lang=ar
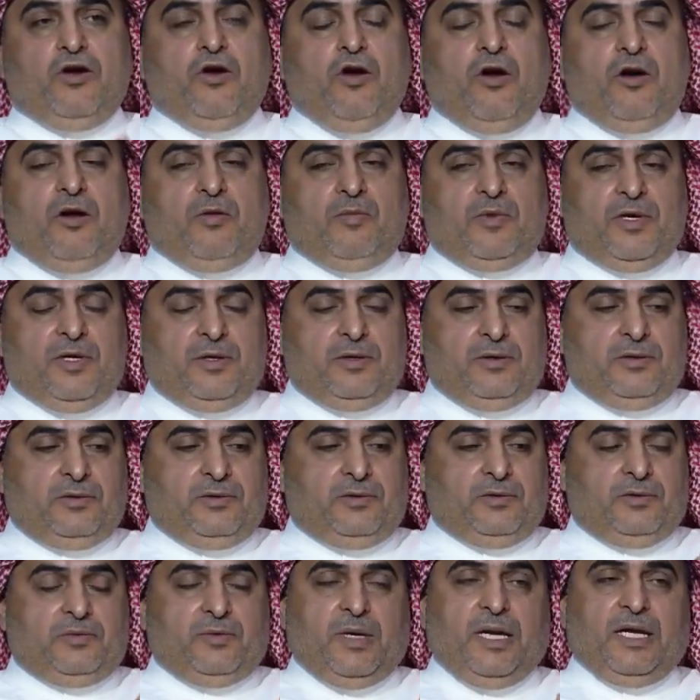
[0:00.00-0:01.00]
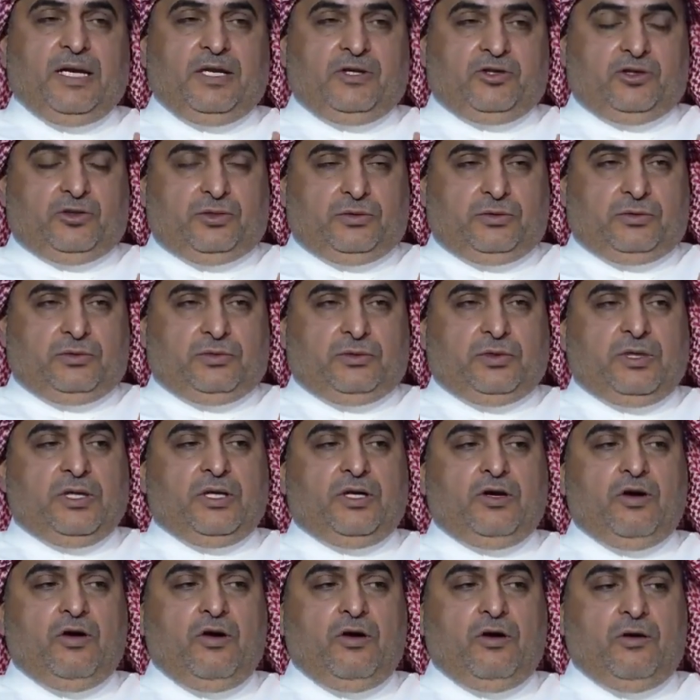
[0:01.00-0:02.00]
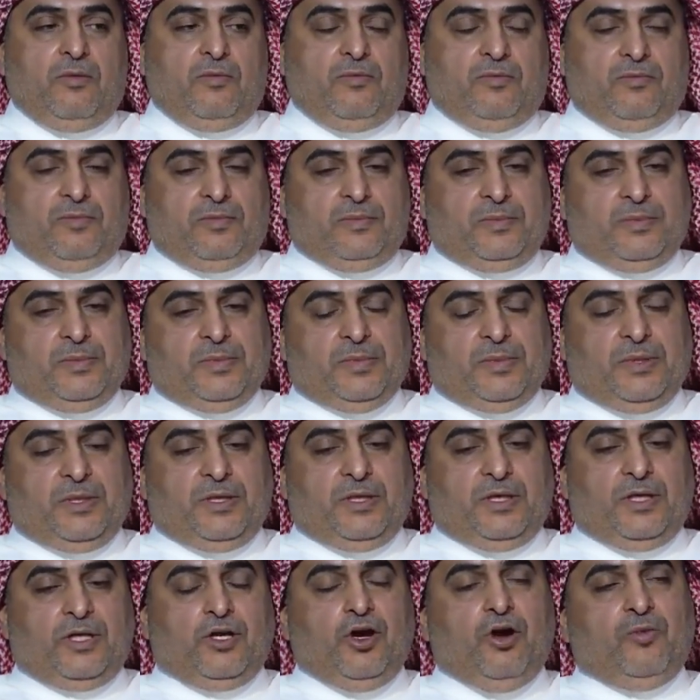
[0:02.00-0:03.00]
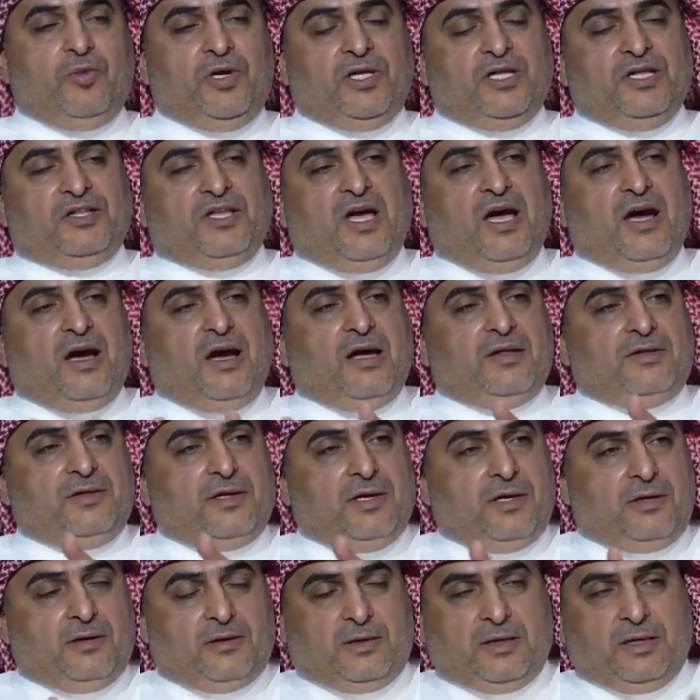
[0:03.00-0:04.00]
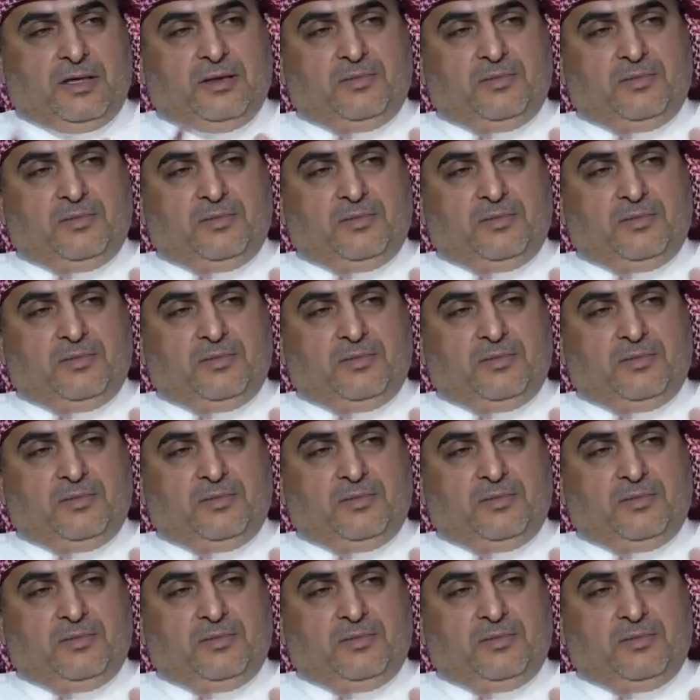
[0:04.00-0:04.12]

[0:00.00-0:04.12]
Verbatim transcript: اليوم انت معلش اليوم اليوم احنا تعاقدنا